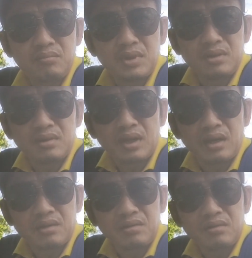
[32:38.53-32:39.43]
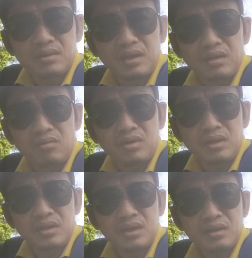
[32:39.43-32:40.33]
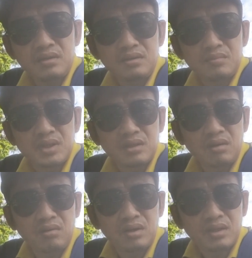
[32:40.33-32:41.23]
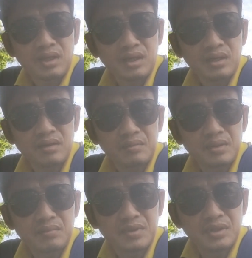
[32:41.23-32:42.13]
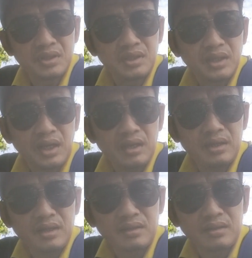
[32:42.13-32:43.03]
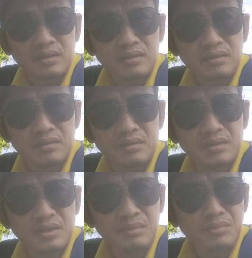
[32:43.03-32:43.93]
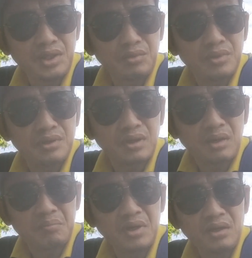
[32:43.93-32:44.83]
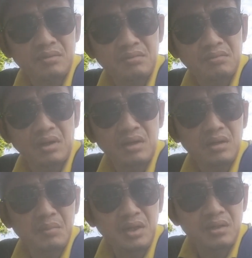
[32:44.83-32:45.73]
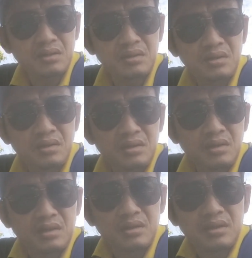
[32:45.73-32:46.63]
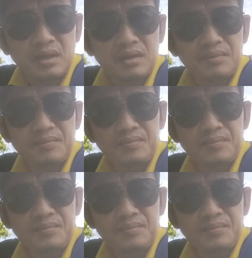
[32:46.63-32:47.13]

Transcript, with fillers: thông tin là thằng dược này nọ kia các thứ mình cho người ta rồi mình, mình ghi nhận kiếm nhiều cái trường hợp hết khỏe bớt ghi nhận